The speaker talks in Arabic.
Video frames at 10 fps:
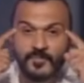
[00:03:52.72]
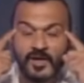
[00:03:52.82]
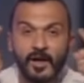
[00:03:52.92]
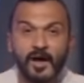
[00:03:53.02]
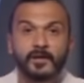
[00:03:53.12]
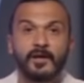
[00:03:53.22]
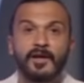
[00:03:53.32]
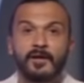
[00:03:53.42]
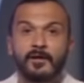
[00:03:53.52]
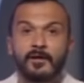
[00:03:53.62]

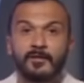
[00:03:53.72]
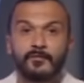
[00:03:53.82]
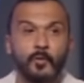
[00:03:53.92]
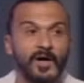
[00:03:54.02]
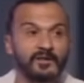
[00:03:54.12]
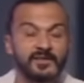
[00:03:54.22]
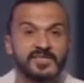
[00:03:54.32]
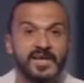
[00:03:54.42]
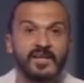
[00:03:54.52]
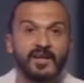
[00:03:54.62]
العقليه في وقت
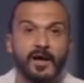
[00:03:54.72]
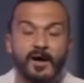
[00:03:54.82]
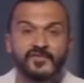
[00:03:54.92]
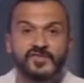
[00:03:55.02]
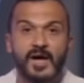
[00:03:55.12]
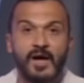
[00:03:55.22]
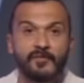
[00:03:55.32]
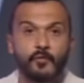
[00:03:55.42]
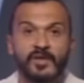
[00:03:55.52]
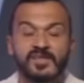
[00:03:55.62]
ازاي ان انا اقف
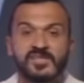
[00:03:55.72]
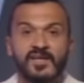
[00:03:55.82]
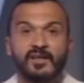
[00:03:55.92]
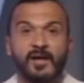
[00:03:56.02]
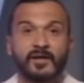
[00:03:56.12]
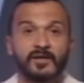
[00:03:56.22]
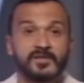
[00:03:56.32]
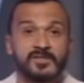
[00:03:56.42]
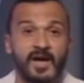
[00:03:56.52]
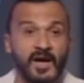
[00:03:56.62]
صح في وقت ازاي ان انا اتحرك
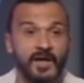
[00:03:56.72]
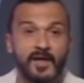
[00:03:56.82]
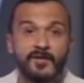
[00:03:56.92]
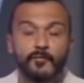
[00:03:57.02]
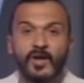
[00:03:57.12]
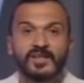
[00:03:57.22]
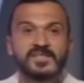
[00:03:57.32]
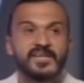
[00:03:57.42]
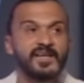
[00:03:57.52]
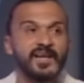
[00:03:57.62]
صح في وقت
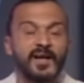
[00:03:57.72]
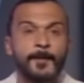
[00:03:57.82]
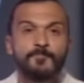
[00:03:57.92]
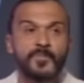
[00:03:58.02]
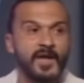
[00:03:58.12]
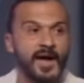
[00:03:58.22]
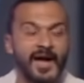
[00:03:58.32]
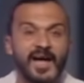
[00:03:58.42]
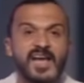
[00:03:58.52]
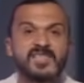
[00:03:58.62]
ازاي ان انا
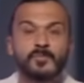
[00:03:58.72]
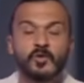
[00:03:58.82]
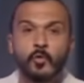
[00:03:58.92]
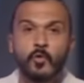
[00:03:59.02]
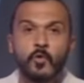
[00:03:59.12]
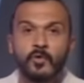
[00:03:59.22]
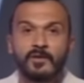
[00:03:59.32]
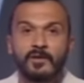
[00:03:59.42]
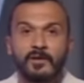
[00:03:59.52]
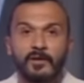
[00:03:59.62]
اثبت
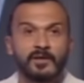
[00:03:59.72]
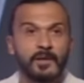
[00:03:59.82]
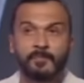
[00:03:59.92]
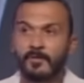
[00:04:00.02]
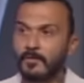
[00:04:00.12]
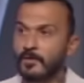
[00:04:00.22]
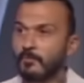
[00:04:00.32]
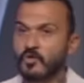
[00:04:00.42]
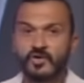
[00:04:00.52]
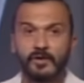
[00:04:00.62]
وجودي انت ما شاء